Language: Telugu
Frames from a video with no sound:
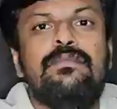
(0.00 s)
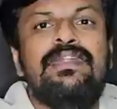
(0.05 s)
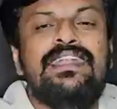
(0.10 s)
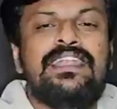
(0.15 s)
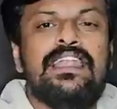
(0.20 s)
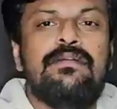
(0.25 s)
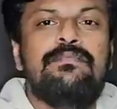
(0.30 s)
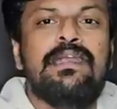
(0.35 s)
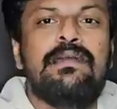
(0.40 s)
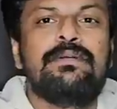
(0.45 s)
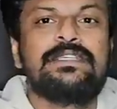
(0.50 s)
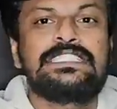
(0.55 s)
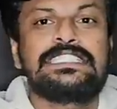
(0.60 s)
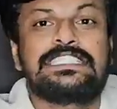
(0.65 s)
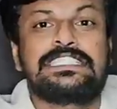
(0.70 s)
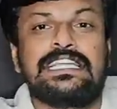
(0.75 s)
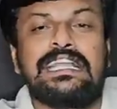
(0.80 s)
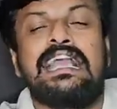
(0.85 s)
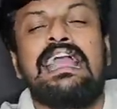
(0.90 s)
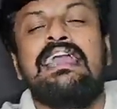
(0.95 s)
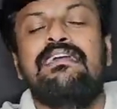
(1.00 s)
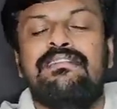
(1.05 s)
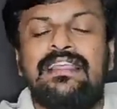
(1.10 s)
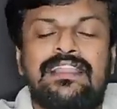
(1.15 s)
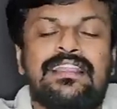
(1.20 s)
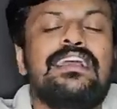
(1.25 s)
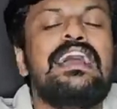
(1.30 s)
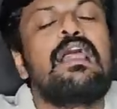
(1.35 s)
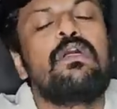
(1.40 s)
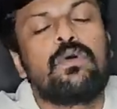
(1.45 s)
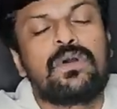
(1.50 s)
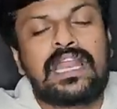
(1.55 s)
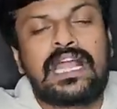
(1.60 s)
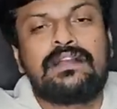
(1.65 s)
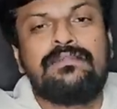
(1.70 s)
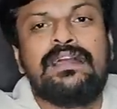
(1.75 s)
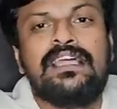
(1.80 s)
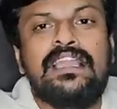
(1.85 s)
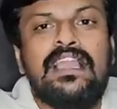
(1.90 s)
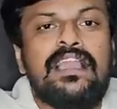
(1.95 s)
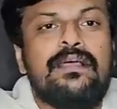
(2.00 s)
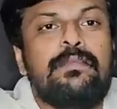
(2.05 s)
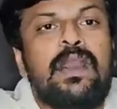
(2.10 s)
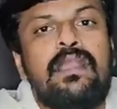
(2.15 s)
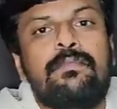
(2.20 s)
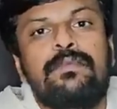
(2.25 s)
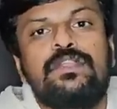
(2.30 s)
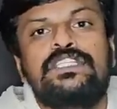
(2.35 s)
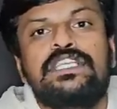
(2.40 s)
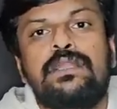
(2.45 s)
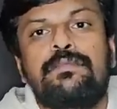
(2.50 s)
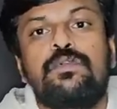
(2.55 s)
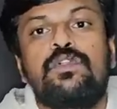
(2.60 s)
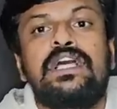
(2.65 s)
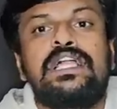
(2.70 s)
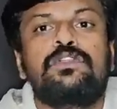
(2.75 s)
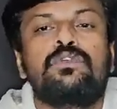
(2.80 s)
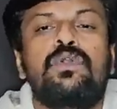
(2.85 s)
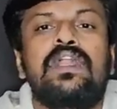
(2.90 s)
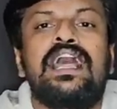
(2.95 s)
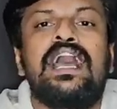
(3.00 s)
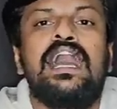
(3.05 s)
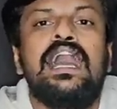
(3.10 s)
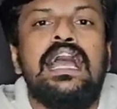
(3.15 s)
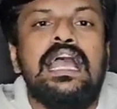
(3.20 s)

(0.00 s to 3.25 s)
బిట్లే బీభత్సంగా ఏం లేదు కానీ ఒక రకమైన మార్పులు చేర్పులు అది కూడా